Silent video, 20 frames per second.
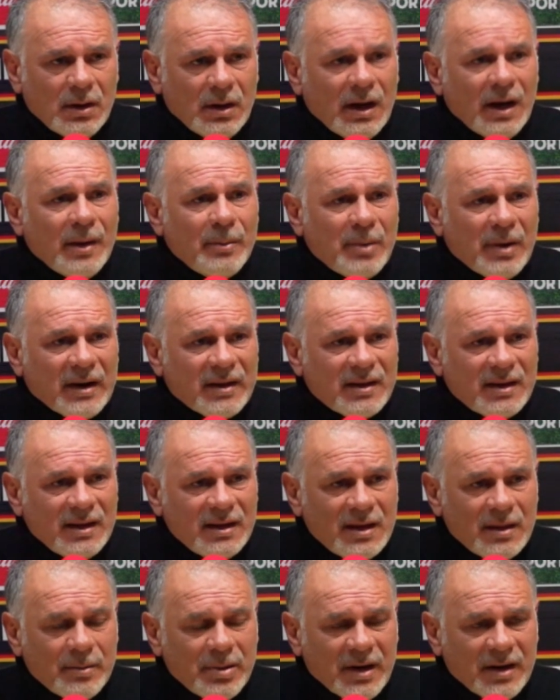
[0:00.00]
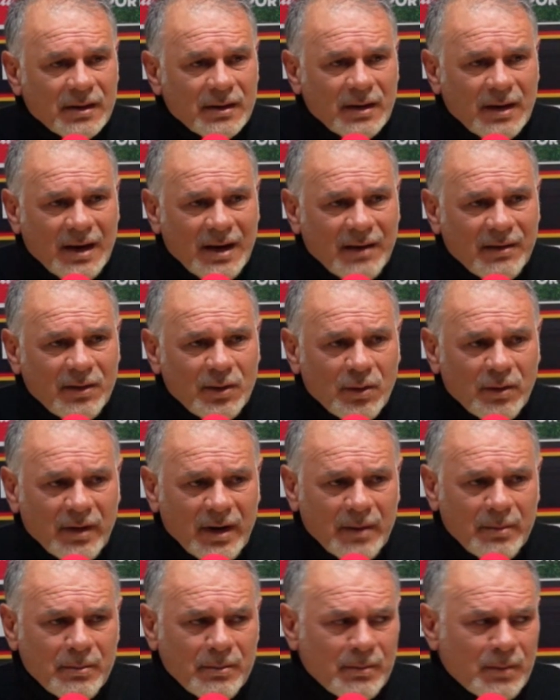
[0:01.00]
le partite che
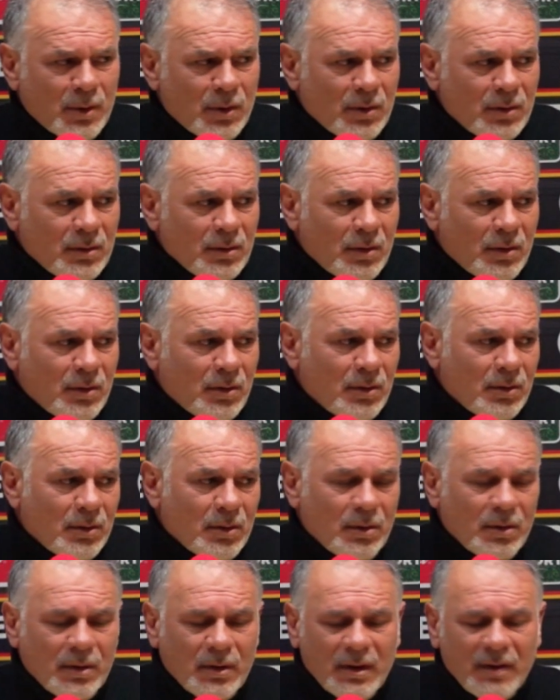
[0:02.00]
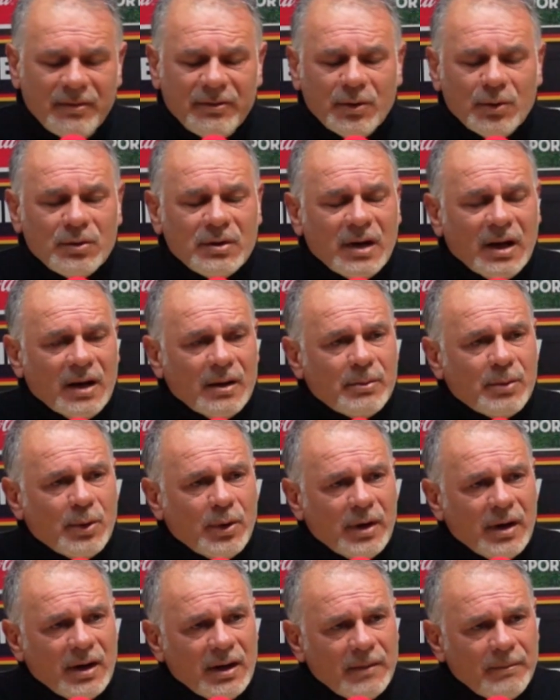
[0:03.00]
dovremmo do affrontare
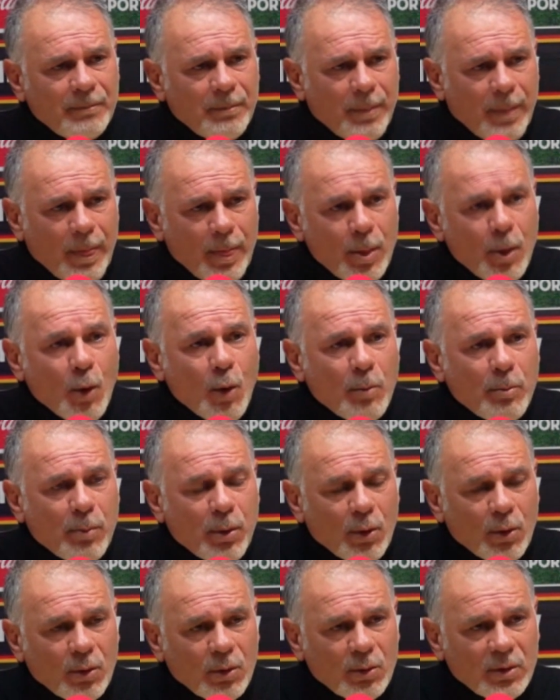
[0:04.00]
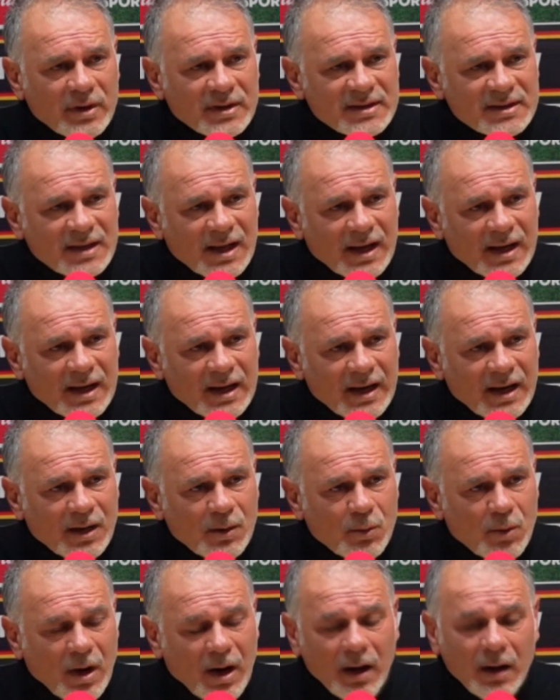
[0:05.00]
poi dopo questa gara
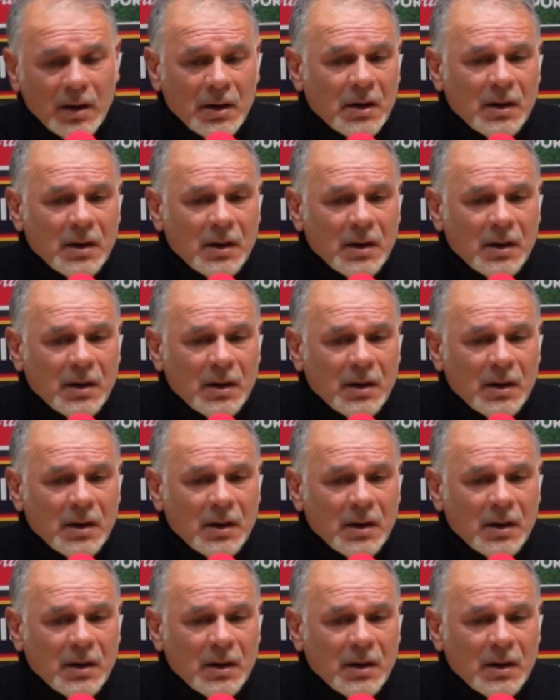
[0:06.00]
qua